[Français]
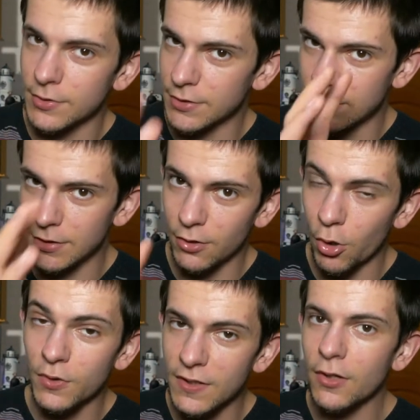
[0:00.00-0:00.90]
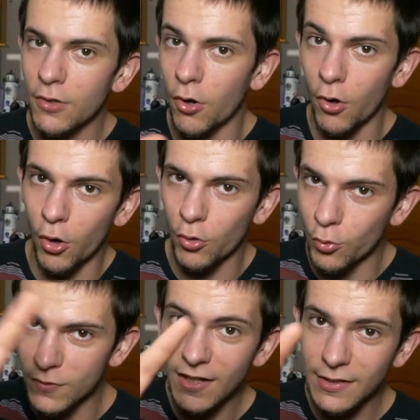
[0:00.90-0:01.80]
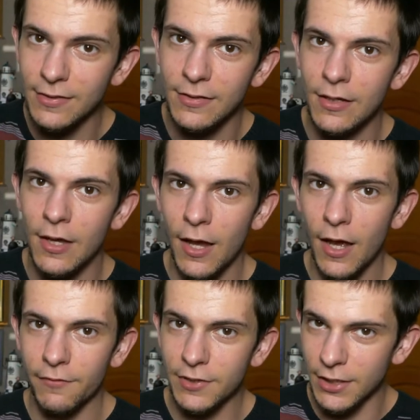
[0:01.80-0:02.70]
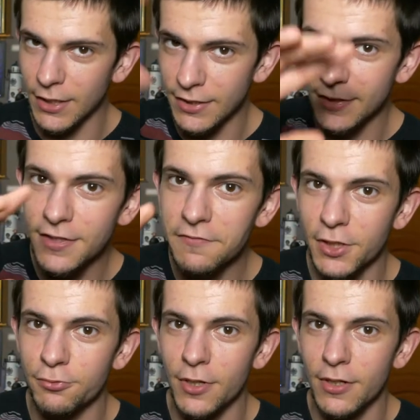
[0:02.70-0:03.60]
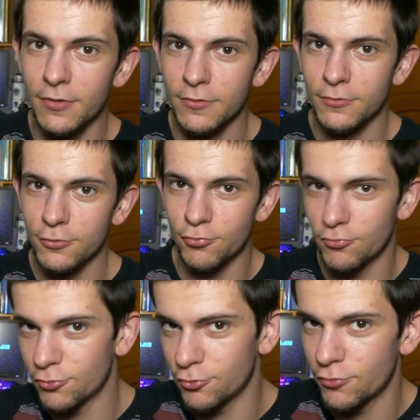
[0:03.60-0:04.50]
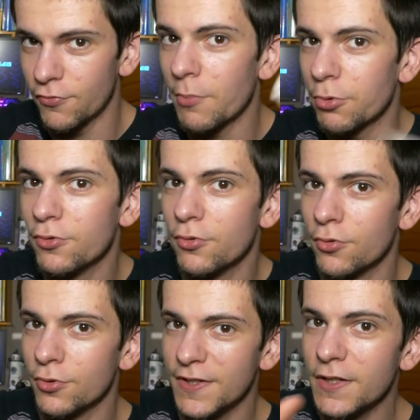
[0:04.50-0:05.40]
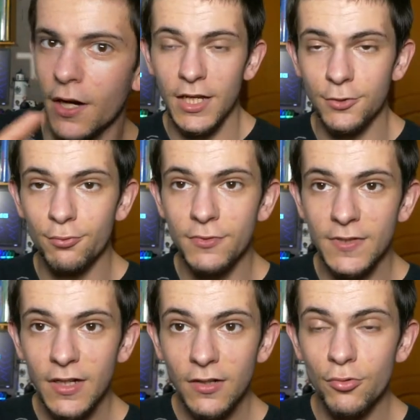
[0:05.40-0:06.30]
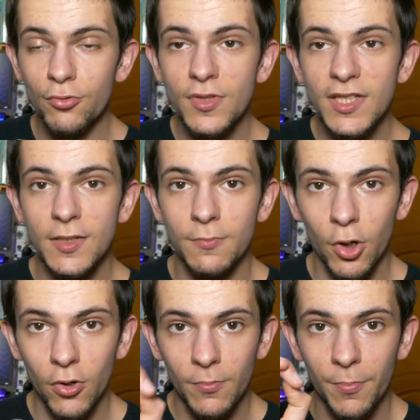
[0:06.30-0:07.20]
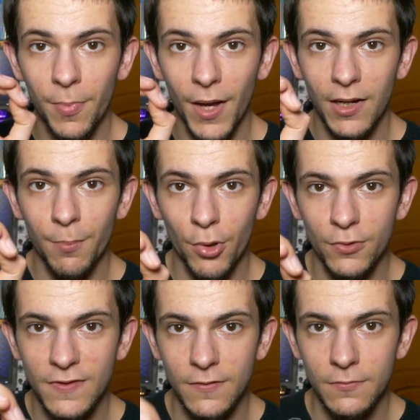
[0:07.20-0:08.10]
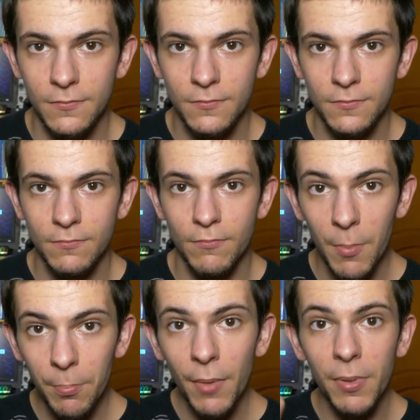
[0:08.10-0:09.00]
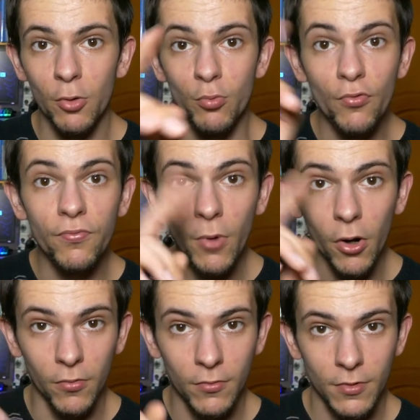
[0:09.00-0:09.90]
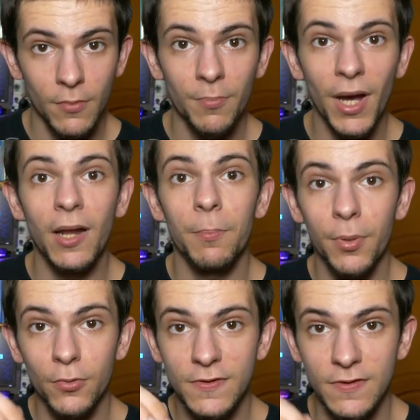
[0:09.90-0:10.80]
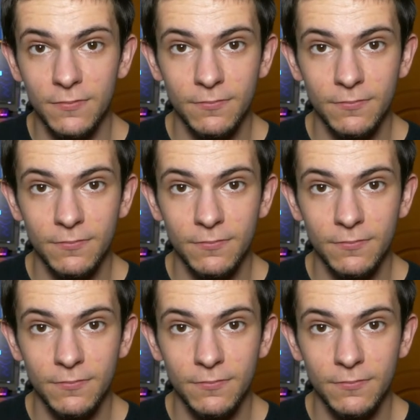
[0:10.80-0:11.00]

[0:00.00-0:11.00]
C'est rentrer en, en contact avec la réalité virtuelle. Tu, tu vois un peu le délire. Et tout ça uniquement la pensée. Même pas par le mouvement, par la pensée.